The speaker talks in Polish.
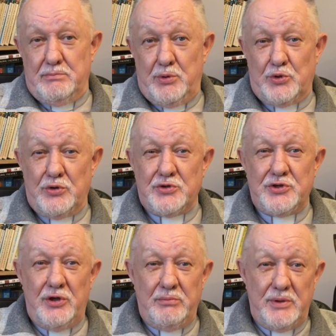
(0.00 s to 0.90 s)
podchodzi
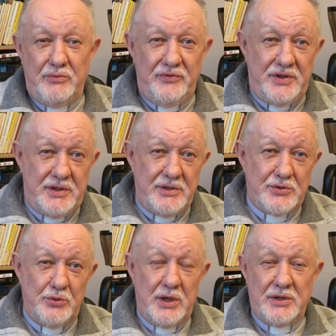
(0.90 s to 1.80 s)
do mnie, mówi: Ty
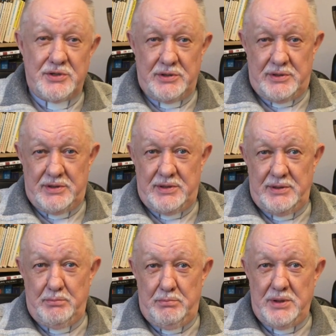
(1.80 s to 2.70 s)
słuchaj, czy
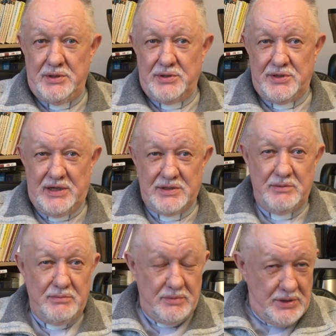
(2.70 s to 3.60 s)
ty byś
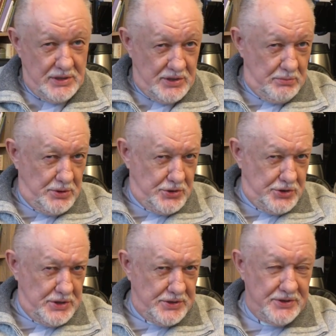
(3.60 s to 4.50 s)
czasem nie chciał być
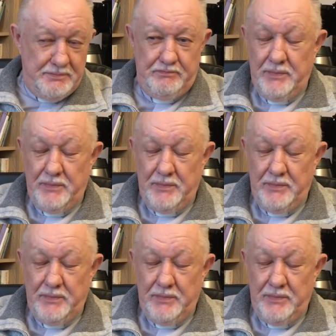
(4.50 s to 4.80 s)
księdzem?